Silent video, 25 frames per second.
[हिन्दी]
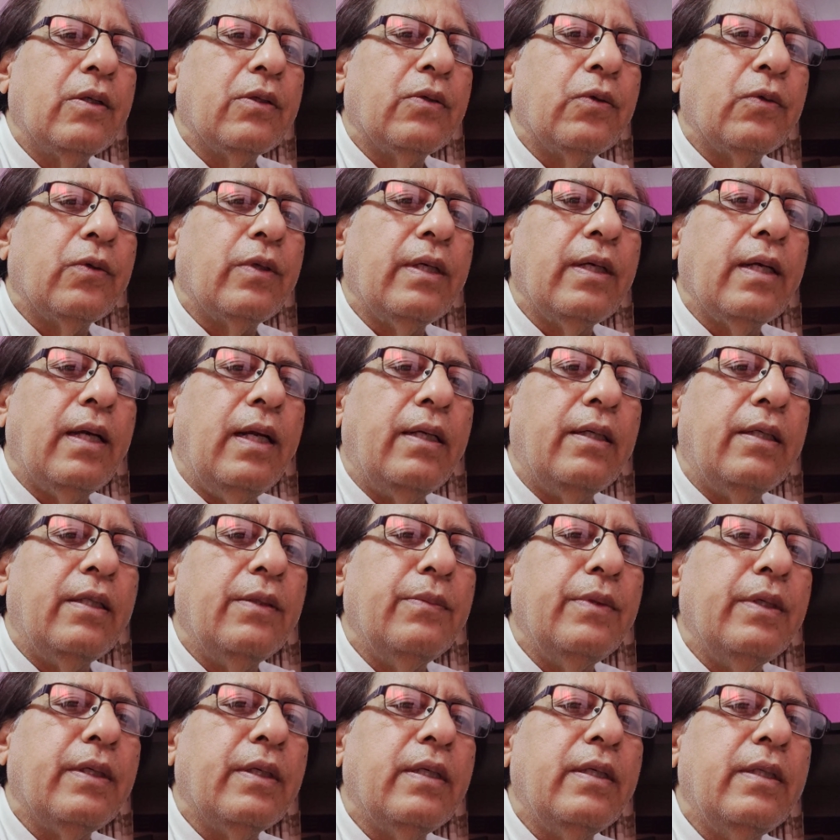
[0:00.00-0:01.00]
क्योंकि
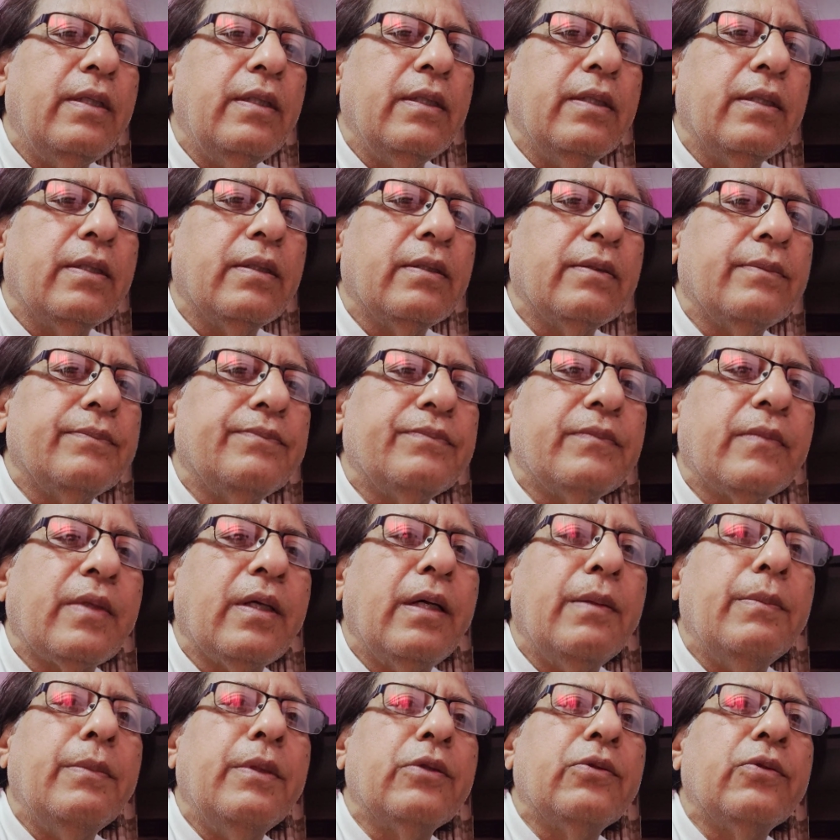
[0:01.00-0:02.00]
अल्टीमेटली
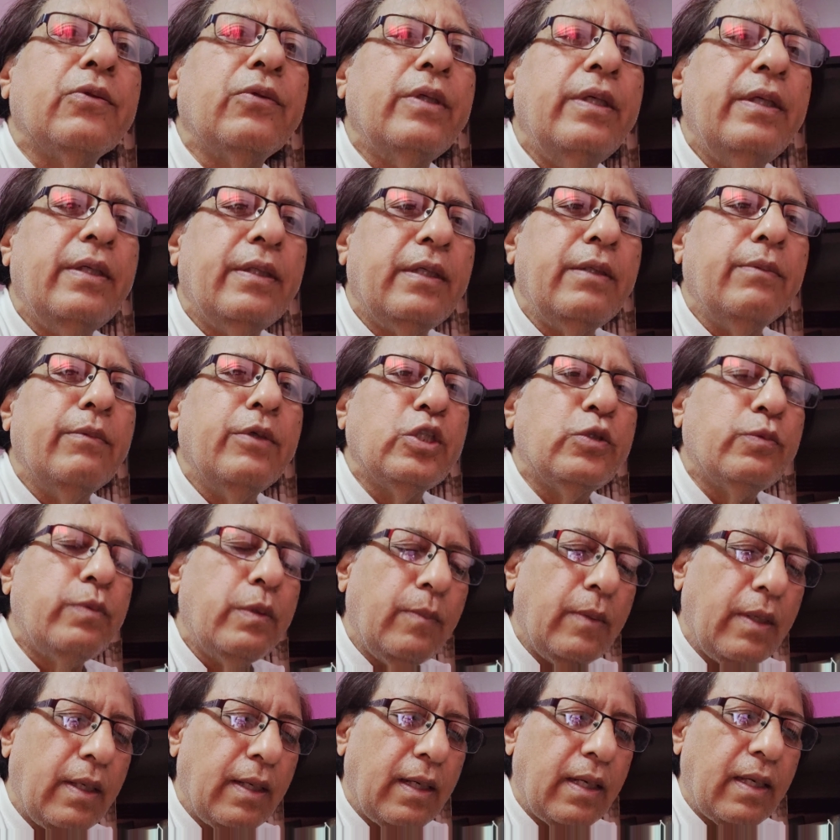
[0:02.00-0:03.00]
हमें तो एक ही मंच
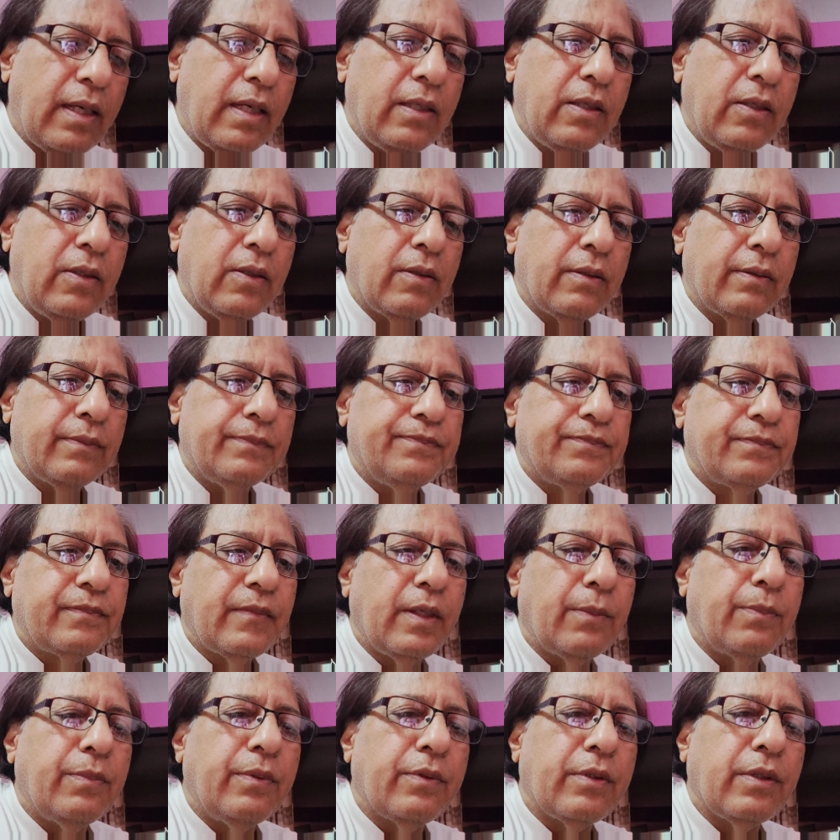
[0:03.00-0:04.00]
पर मिलना है और
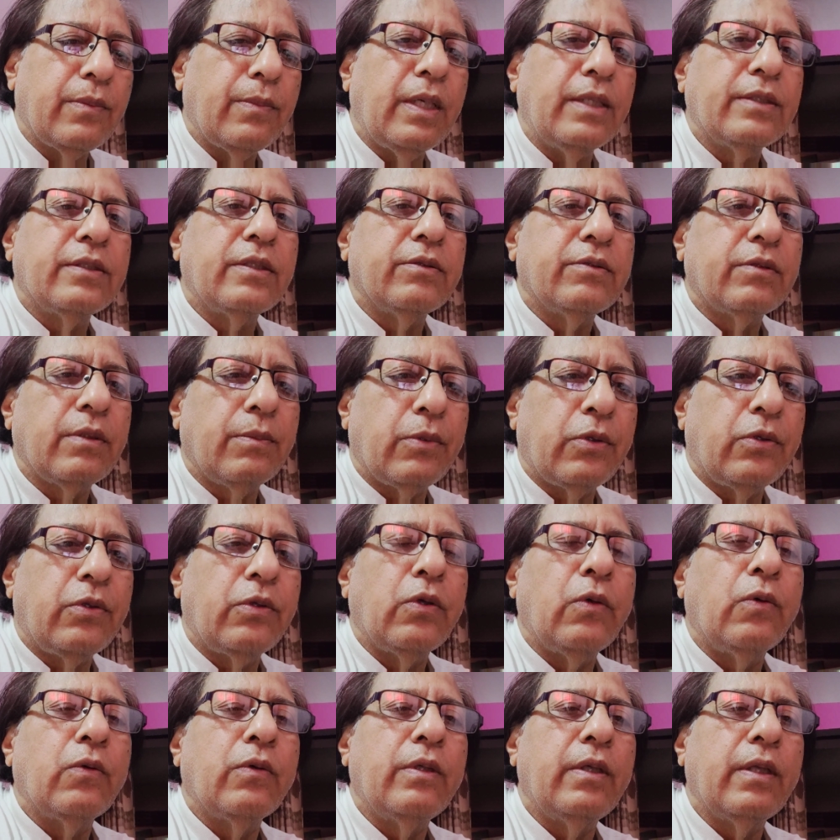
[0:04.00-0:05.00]
अपने समाज की
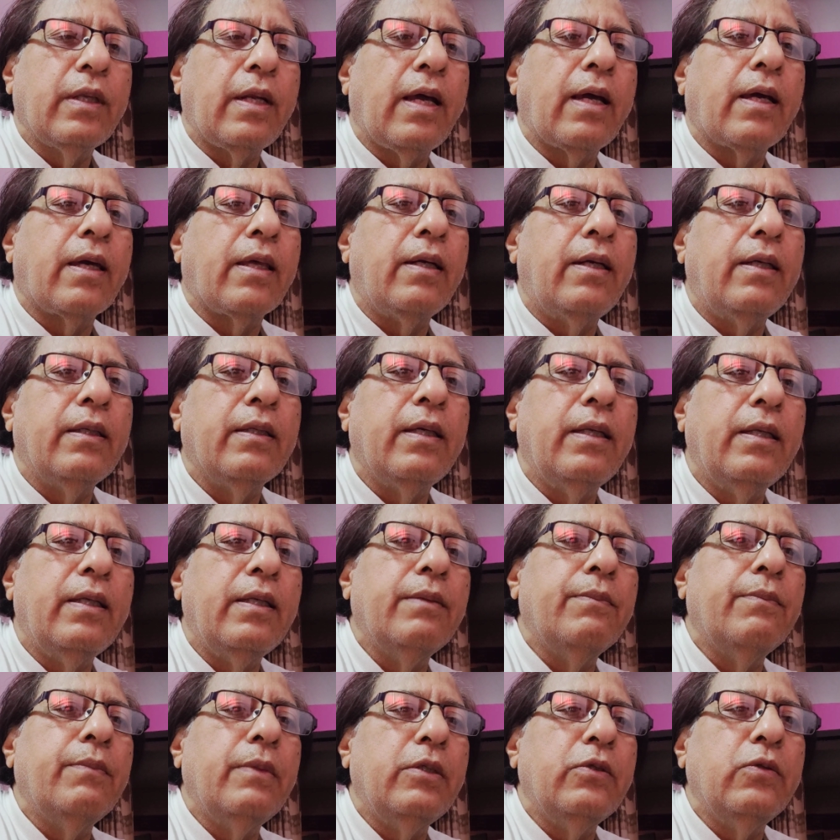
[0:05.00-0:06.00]
समस्याओं के निराकरण के
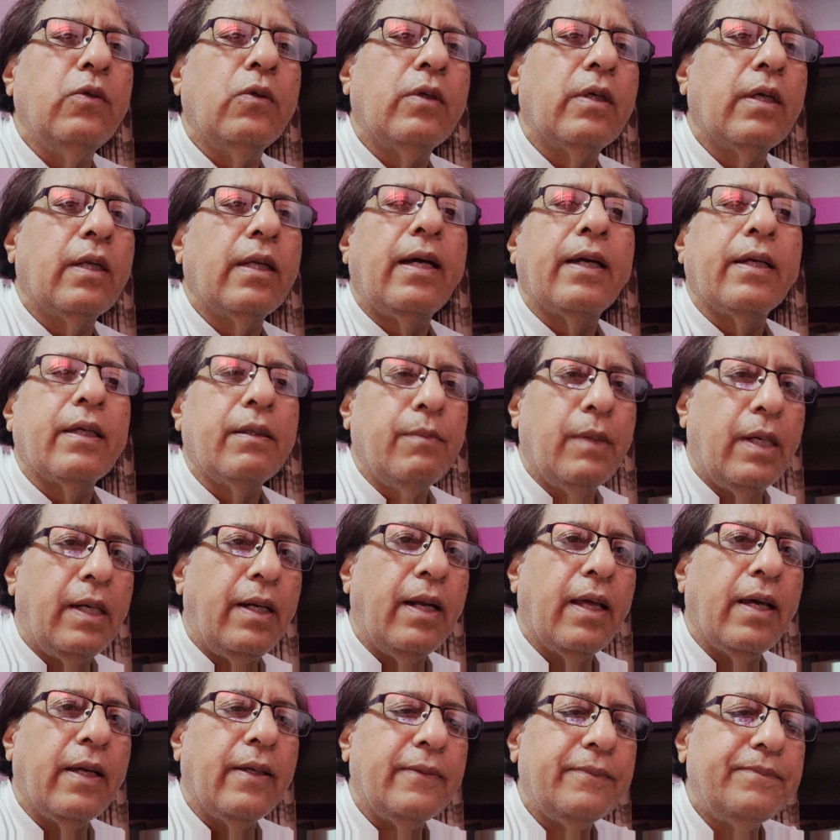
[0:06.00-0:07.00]
लिए मिलजुल कर आगे
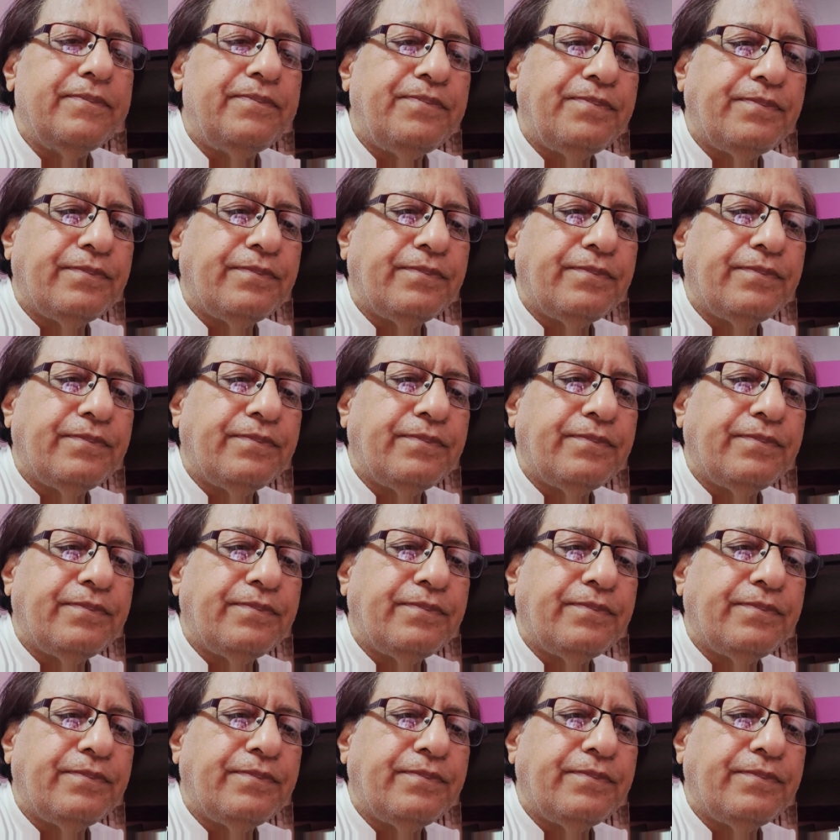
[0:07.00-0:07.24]
बढ़ना है